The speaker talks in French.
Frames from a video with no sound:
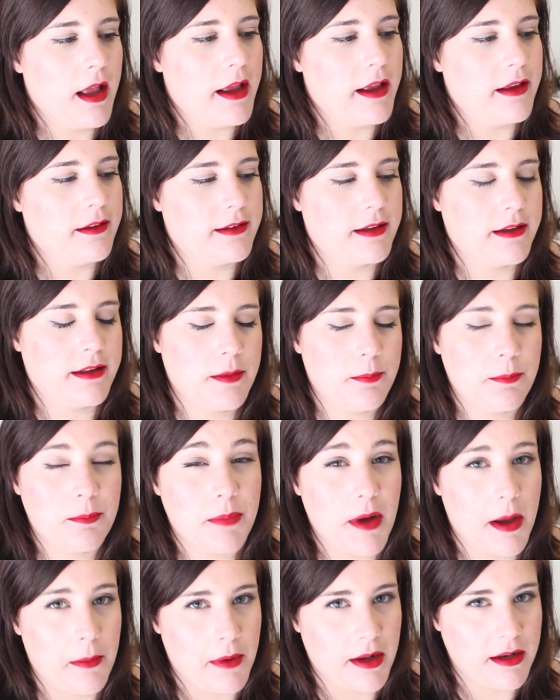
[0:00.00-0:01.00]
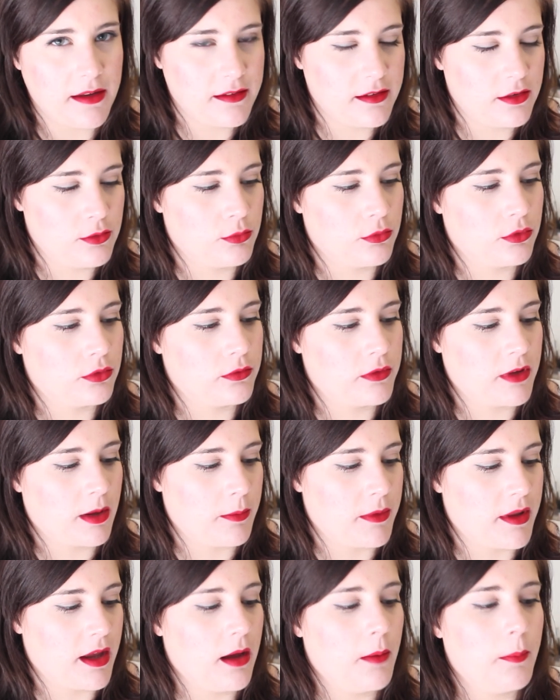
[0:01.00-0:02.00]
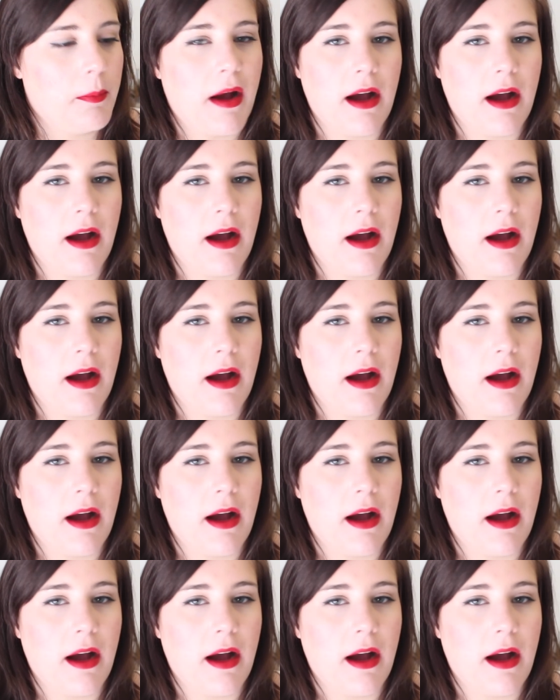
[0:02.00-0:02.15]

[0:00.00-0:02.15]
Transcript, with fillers: et c'était pas mal si je me souviens bien.